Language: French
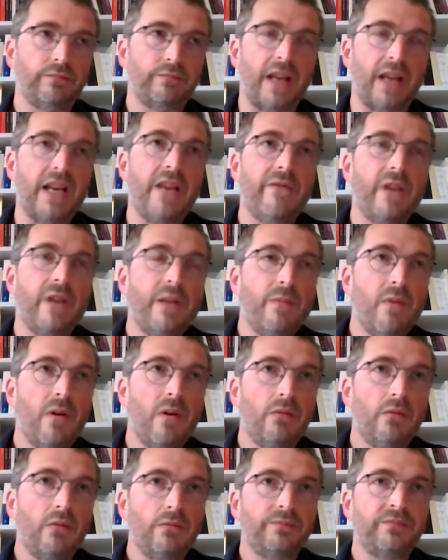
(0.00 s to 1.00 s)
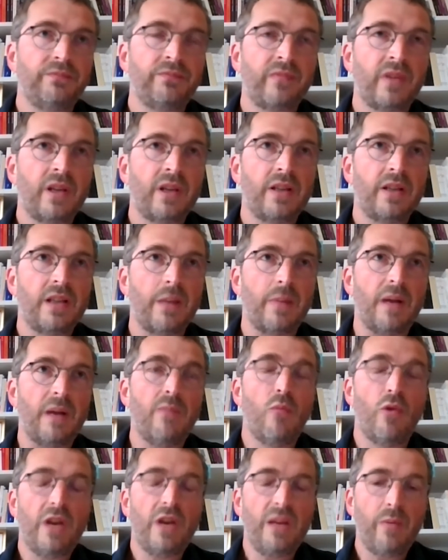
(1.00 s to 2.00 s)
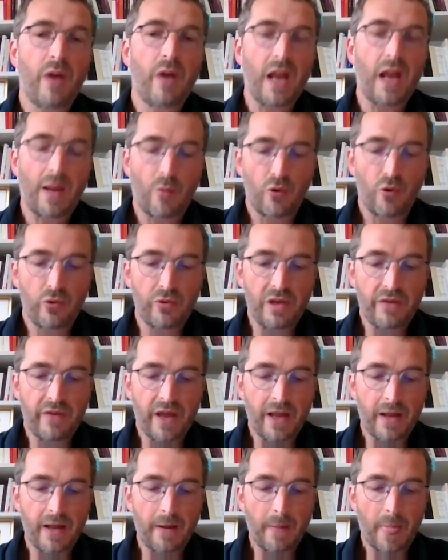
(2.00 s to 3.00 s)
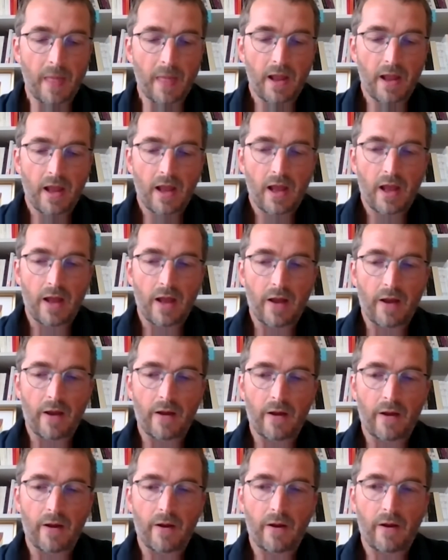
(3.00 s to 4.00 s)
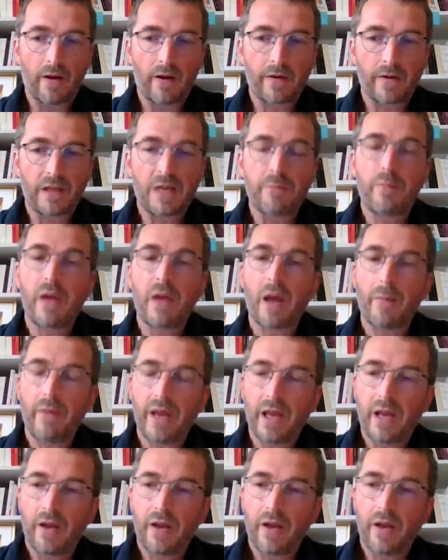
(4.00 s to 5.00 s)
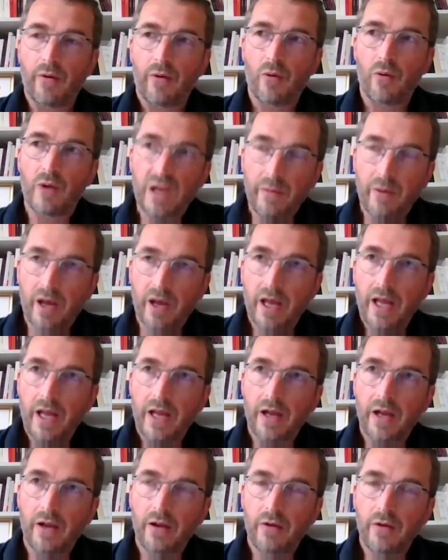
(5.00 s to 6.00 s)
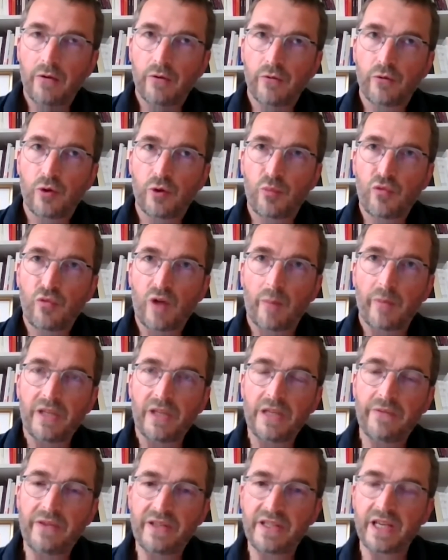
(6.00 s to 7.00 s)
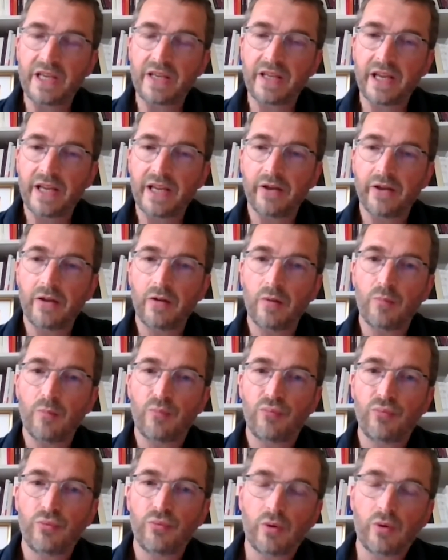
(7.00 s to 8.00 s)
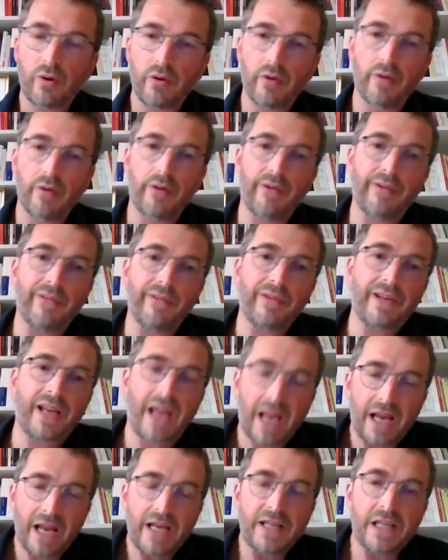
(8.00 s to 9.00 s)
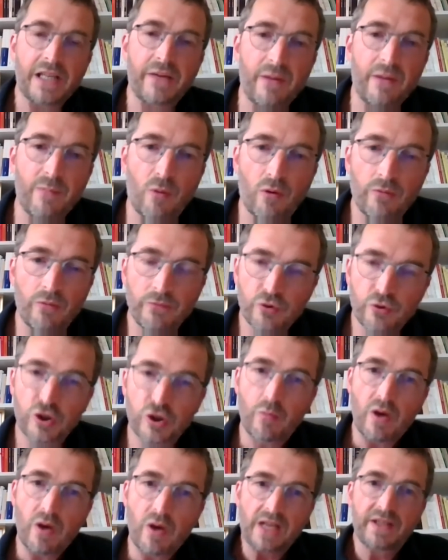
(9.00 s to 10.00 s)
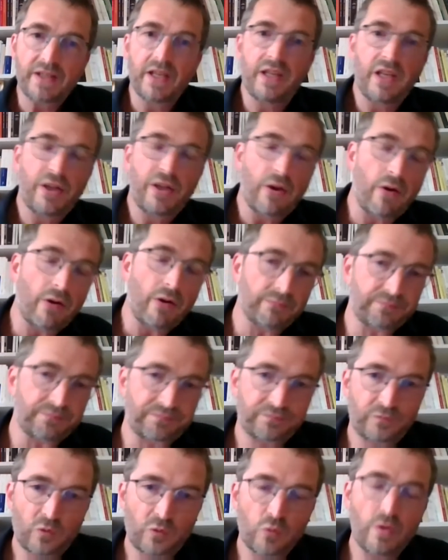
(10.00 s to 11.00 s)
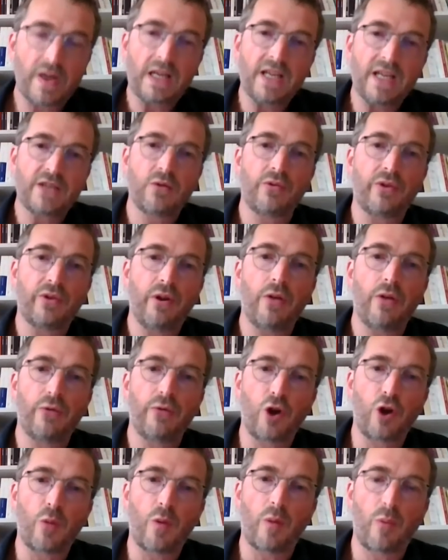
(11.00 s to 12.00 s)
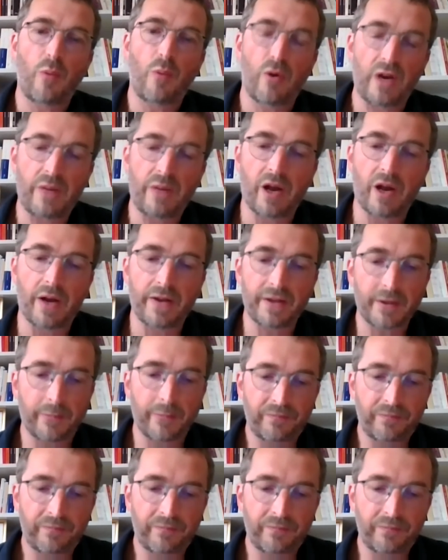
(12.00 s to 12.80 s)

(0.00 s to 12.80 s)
un événement qui s'appelle Mon libraire, mon univers, euh, qui permet euh, aux libraires de pouvoir bénéficier d'aide pour créer les événements justement avec les éditeurs ou avec les auteurs dans leur propre librairie.